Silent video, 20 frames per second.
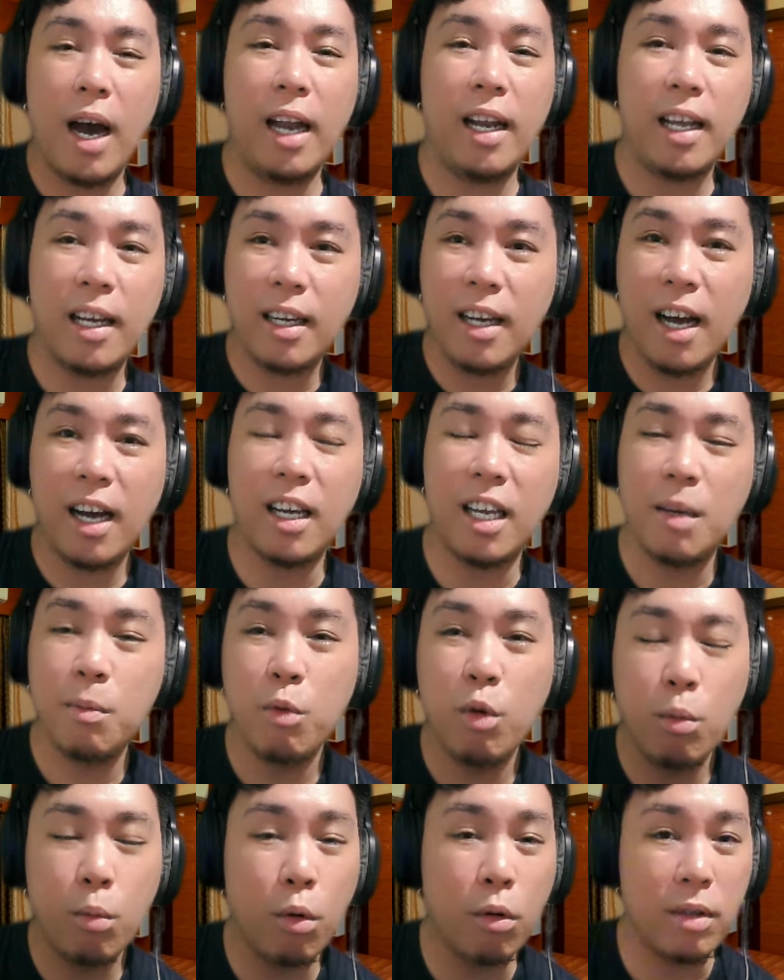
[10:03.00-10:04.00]
halagang
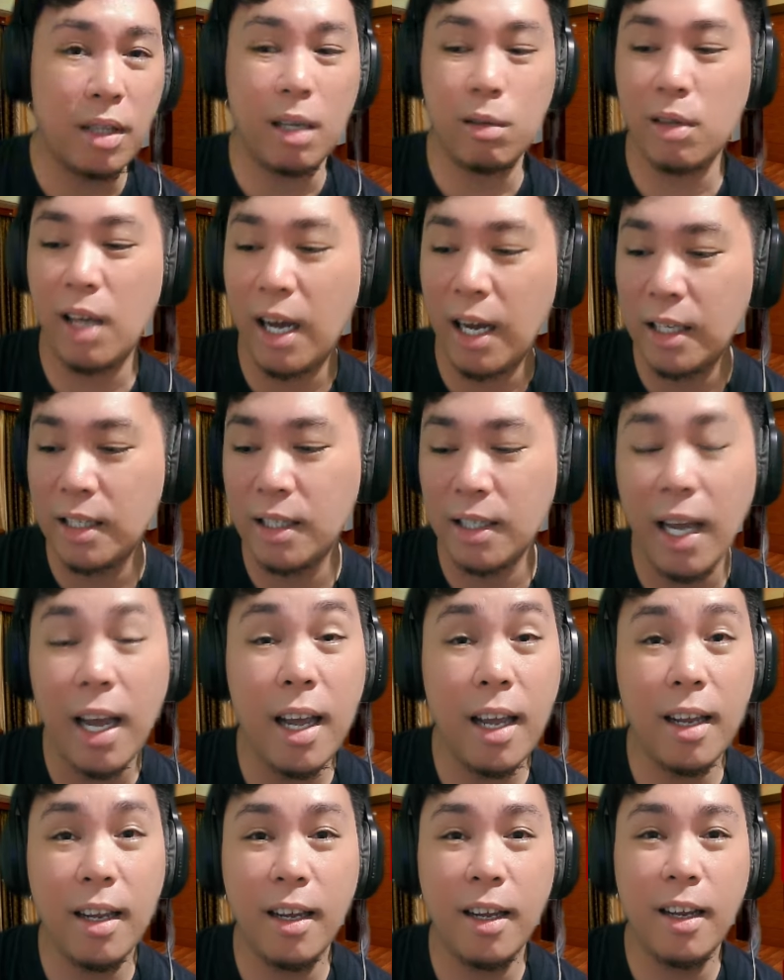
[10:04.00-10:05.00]
imumulta sa
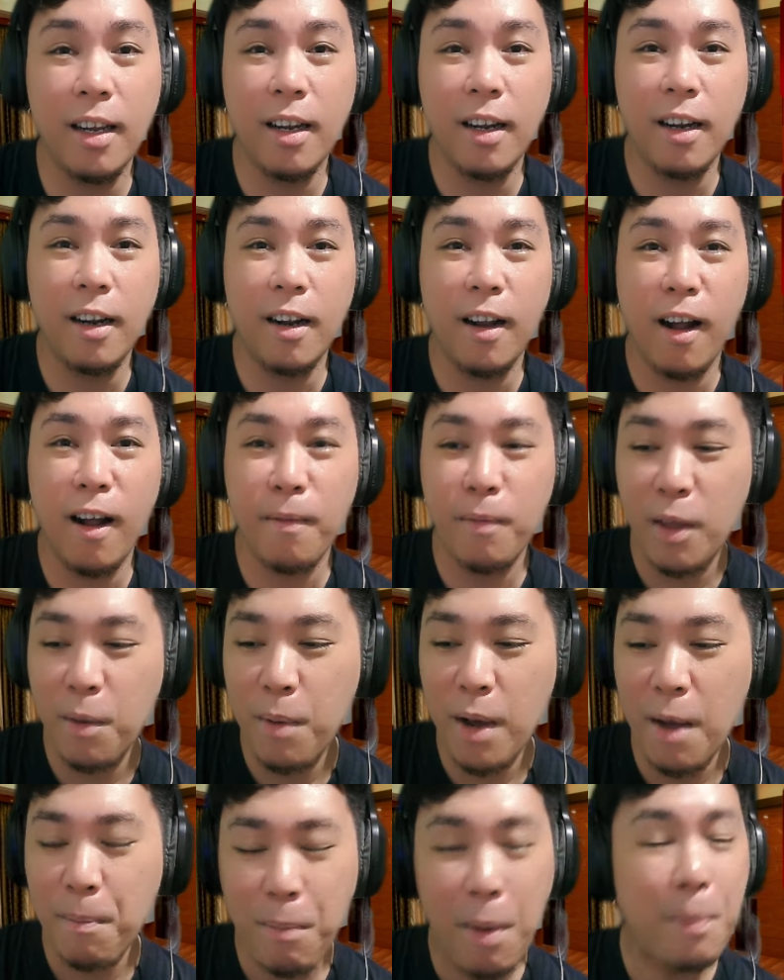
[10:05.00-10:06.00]
kanya. 'Di
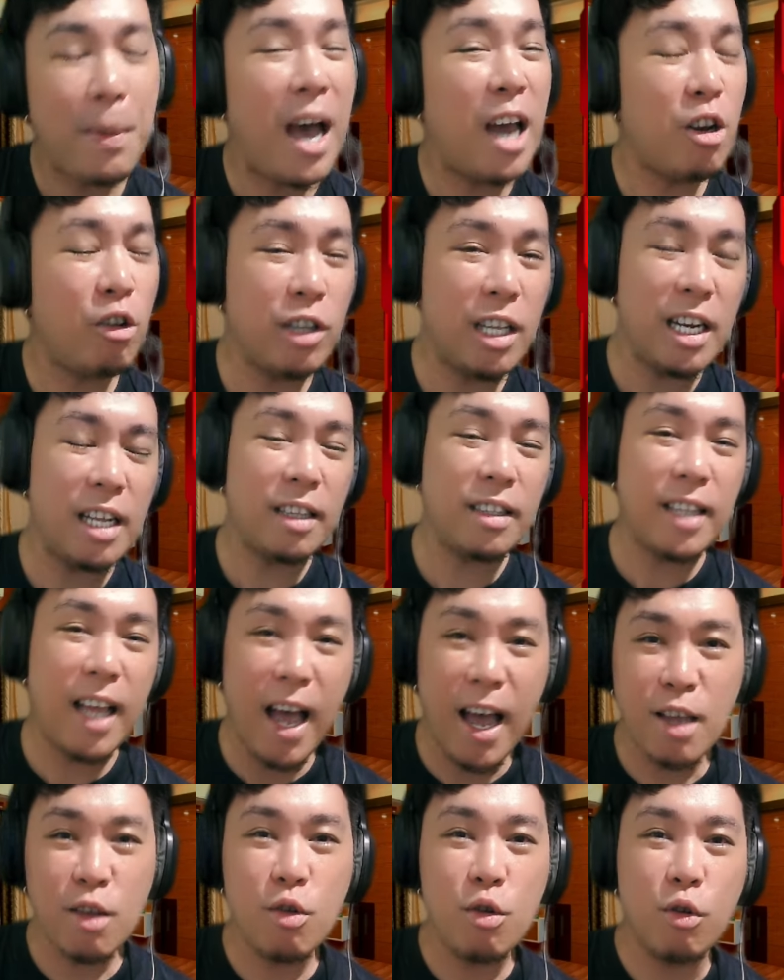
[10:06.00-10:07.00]
ba? Paano na lang
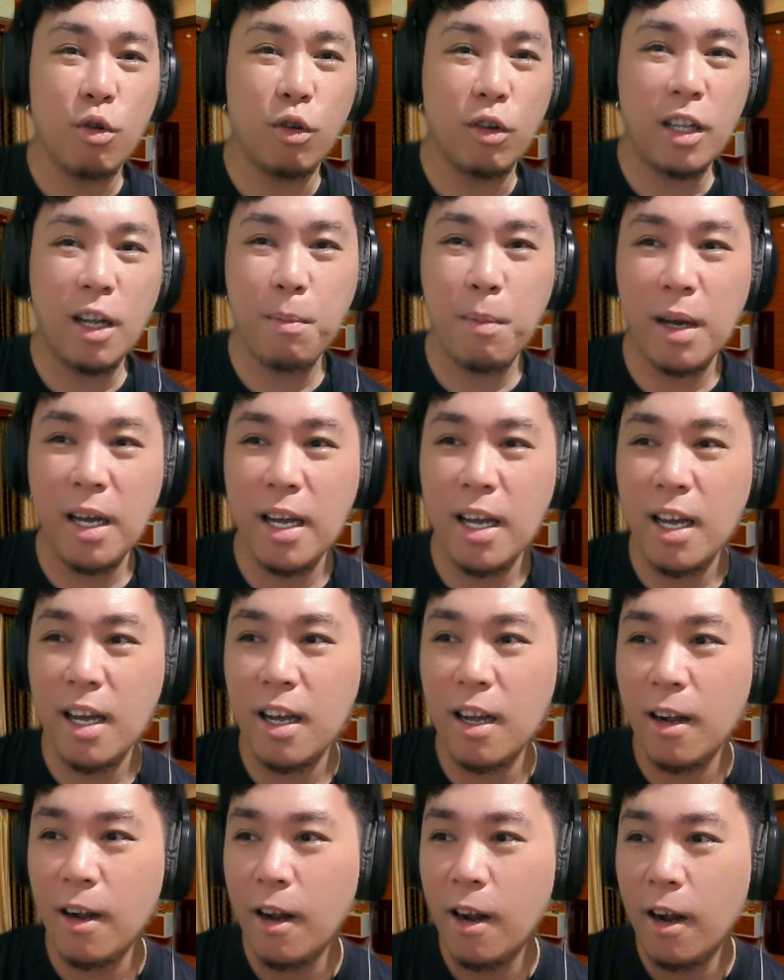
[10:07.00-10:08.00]
tayo ng mga
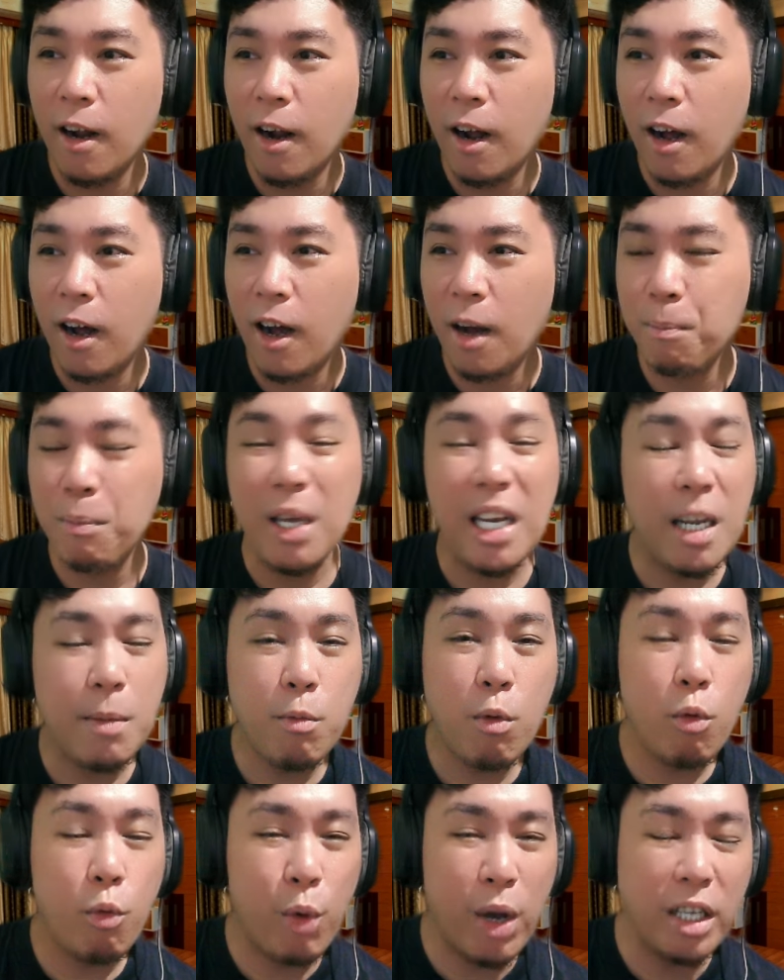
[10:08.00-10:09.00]
ah,
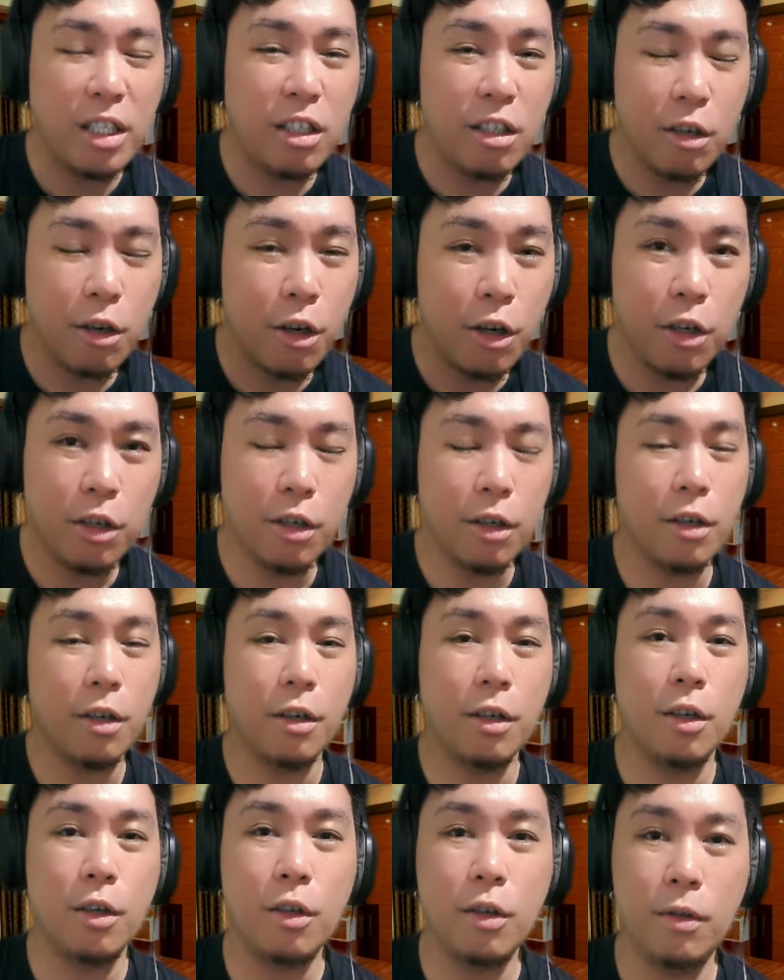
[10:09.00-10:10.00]
minimum wage earner,
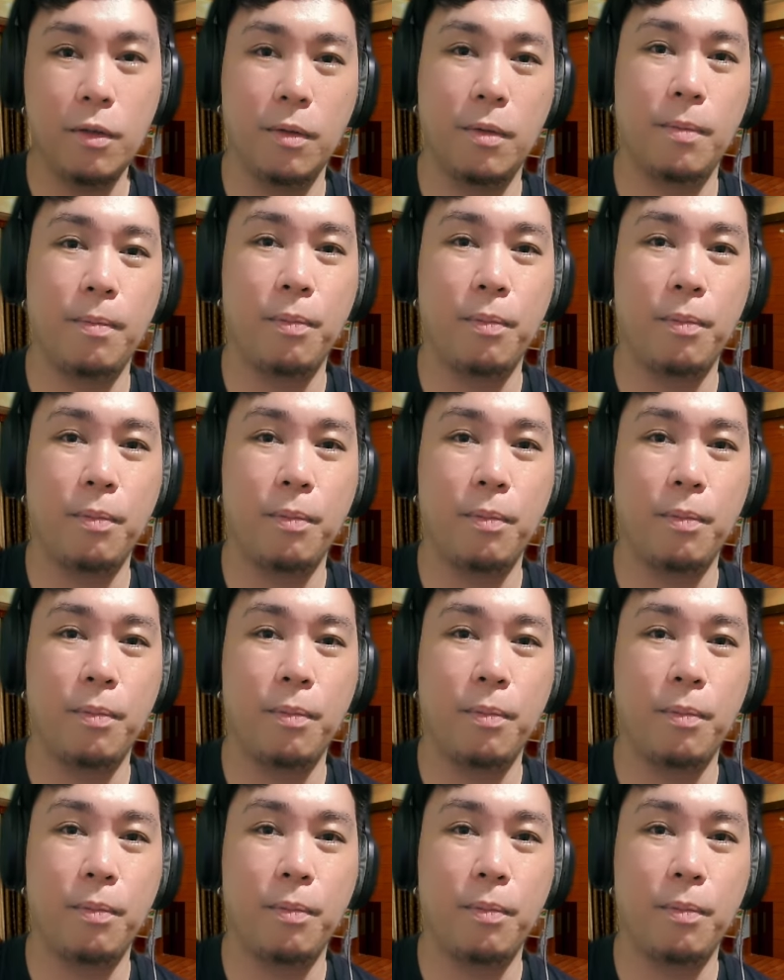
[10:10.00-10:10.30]
no?